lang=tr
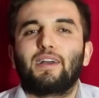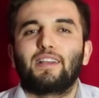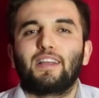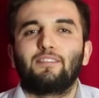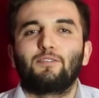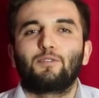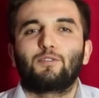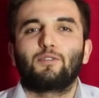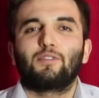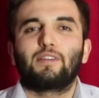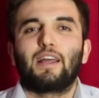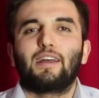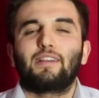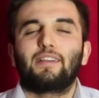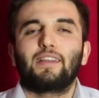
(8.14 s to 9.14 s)
ben Ev Okul
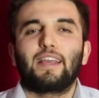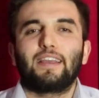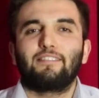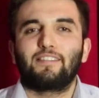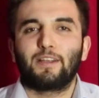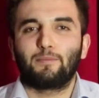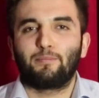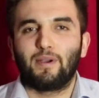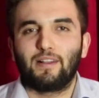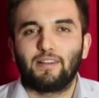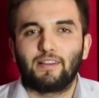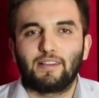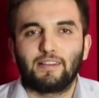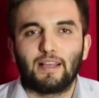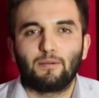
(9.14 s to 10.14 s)
Derneği Ev
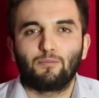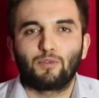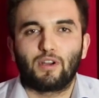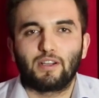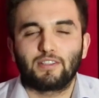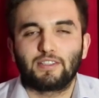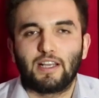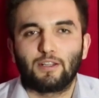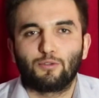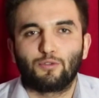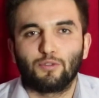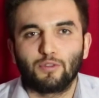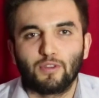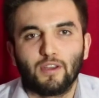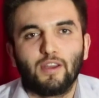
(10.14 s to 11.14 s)
Rehberlerinden Burak
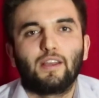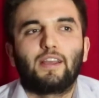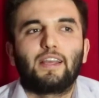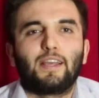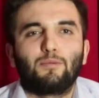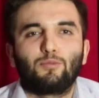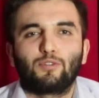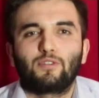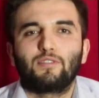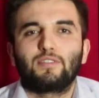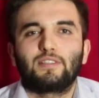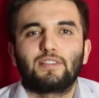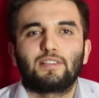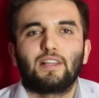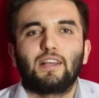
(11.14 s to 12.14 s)
Şentürk. Ee, bugün
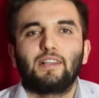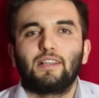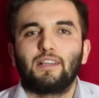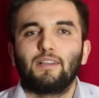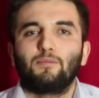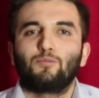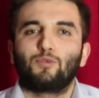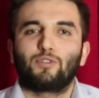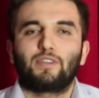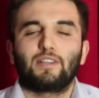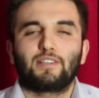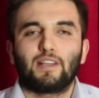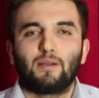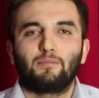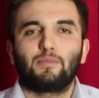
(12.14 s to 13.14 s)
sizlerle
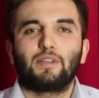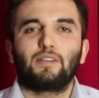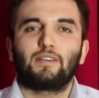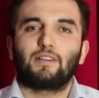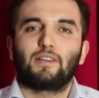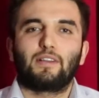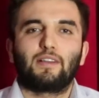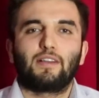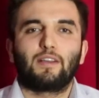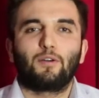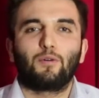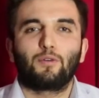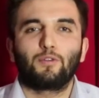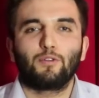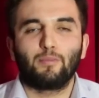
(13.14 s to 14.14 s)
muhteşem bir e,
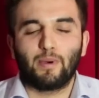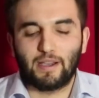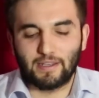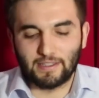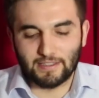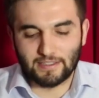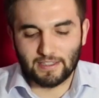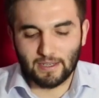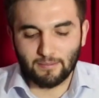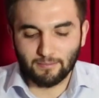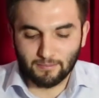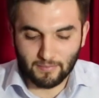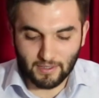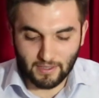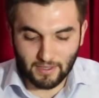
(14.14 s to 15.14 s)
oyunu paylaşacağım.
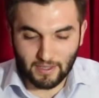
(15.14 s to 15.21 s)
Ee,